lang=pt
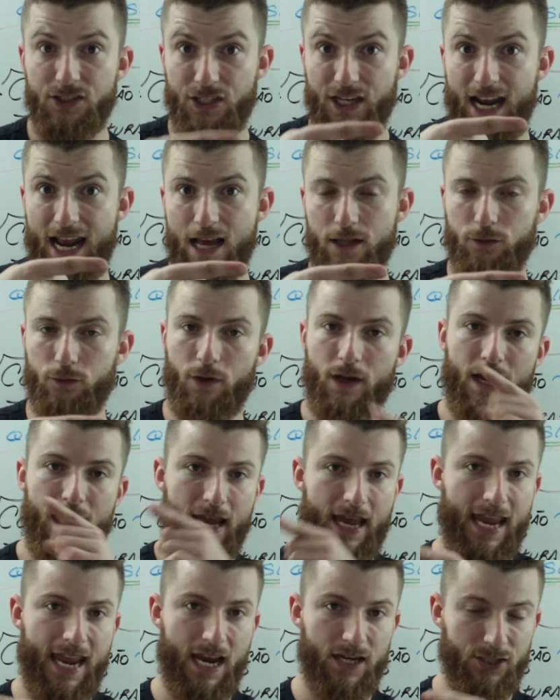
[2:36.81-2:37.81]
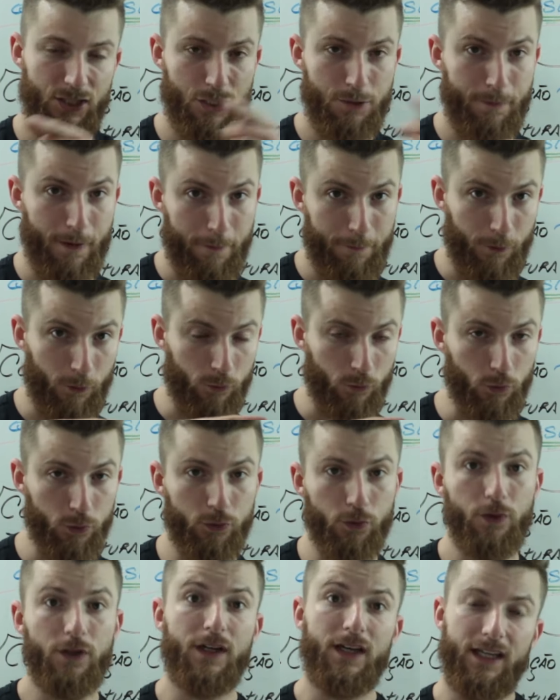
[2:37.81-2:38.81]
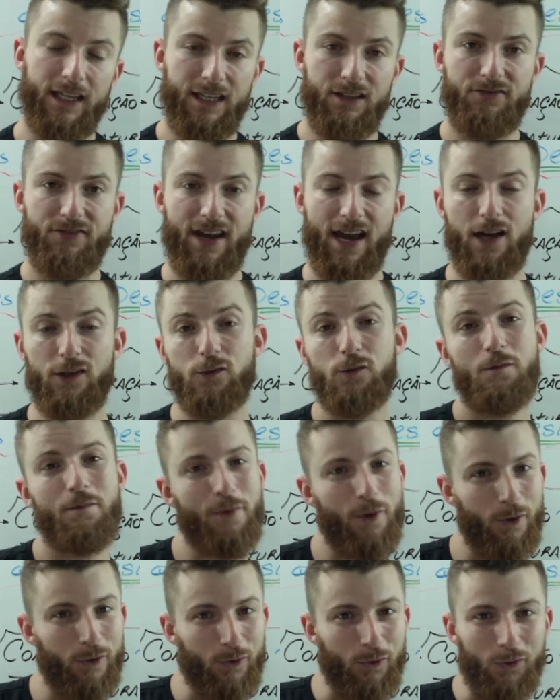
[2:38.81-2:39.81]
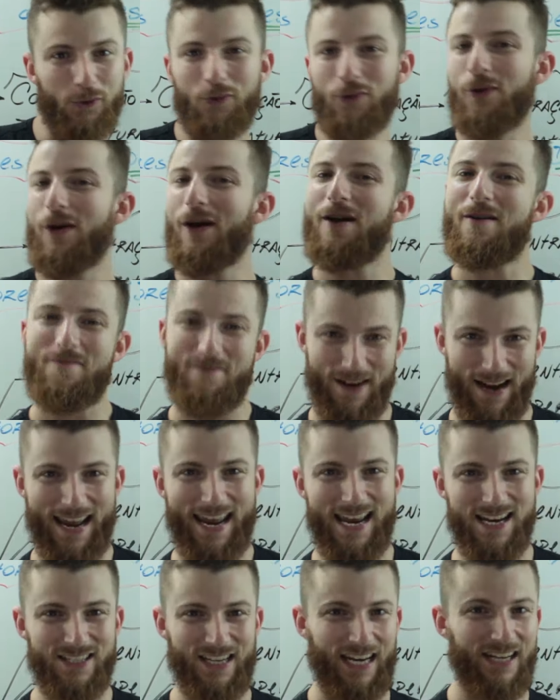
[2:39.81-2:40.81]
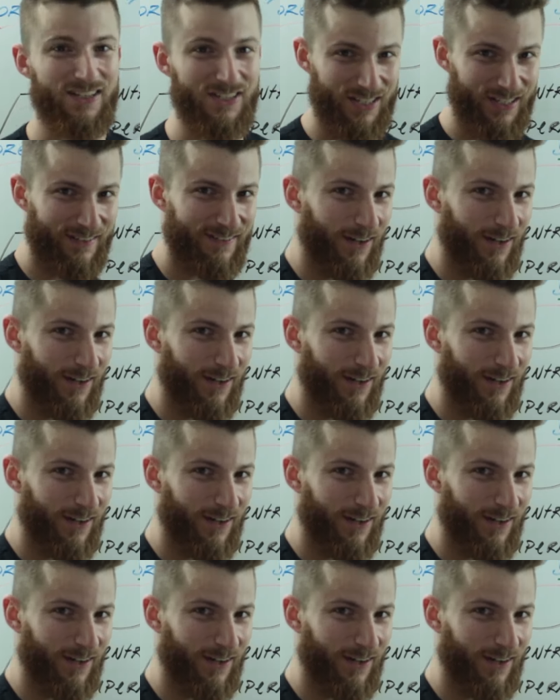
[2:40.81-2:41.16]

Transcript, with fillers: Direto, reagente para produto, inverso, produto para reagente.